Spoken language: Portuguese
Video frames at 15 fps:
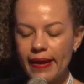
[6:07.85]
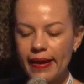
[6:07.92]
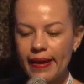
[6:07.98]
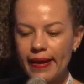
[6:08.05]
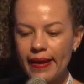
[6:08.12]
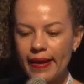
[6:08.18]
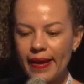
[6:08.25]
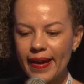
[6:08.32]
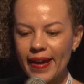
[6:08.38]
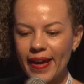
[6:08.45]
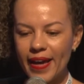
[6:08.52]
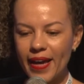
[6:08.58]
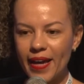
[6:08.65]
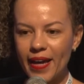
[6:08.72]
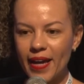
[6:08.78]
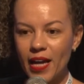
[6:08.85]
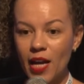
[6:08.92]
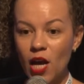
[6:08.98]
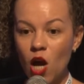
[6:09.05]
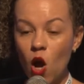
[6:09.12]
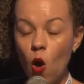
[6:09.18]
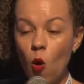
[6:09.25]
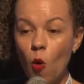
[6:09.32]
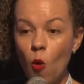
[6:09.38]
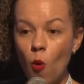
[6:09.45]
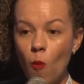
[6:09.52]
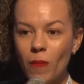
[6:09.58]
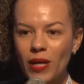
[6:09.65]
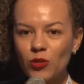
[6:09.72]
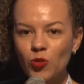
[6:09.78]
É,
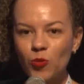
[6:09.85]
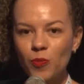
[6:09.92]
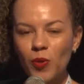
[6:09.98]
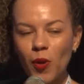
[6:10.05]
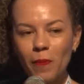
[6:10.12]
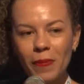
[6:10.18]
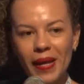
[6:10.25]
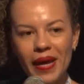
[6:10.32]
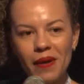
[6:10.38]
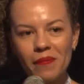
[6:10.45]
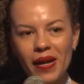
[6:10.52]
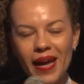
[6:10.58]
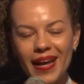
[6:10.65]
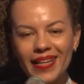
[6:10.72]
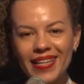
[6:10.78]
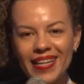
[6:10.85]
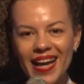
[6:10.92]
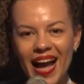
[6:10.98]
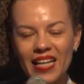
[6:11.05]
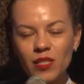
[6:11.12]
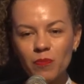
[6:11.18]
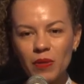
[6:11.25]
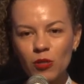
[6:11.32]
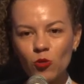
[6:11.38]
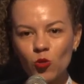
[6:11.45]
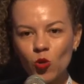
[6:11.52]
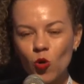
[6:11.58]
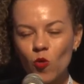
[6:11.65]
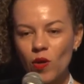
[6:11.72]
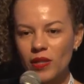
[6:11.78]
mas o problema é que as
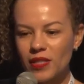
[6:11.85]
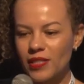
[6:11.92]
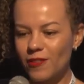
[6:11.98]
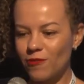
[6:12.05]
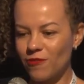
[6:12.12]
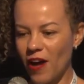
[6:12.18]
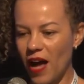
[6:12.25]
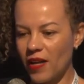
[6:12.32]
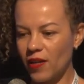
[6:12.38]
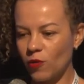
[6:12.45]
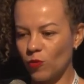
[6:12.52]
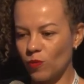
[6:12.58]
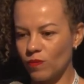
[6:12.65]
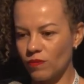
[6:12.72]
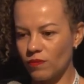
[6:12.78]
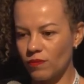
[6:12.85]
pessoas falam